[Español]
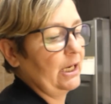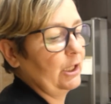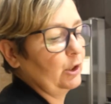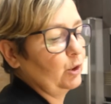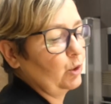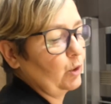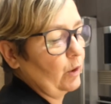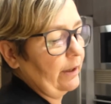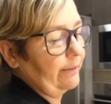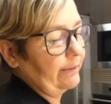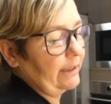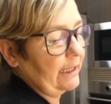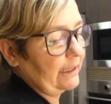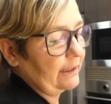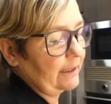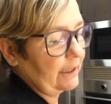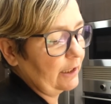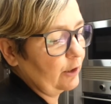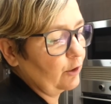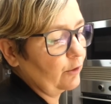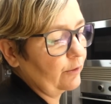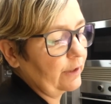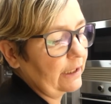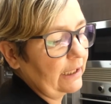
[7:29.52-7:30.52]
Todavía
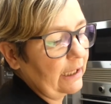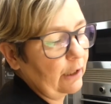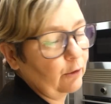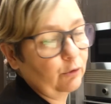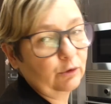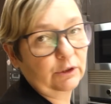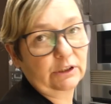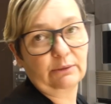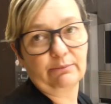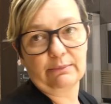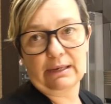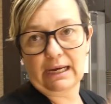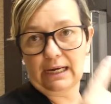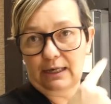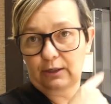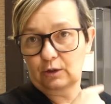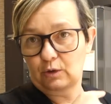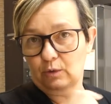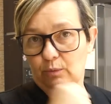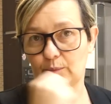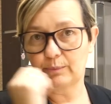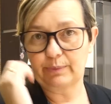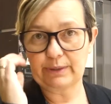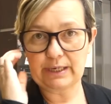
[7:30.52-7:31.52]
tengo de la última
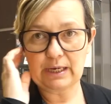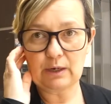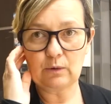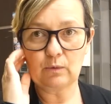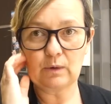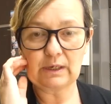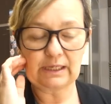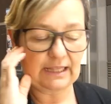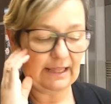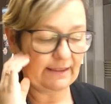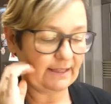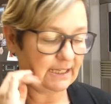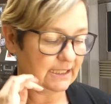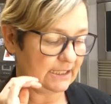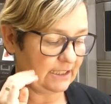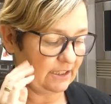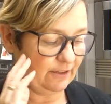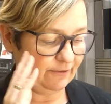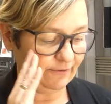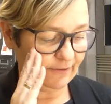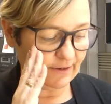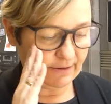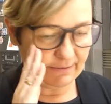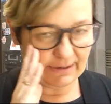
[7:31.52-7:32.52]
compra guardadas
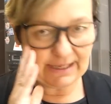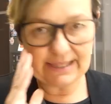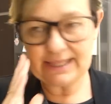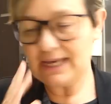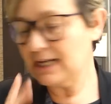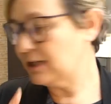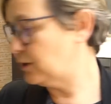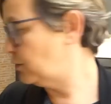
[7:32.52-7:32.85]
de fabada,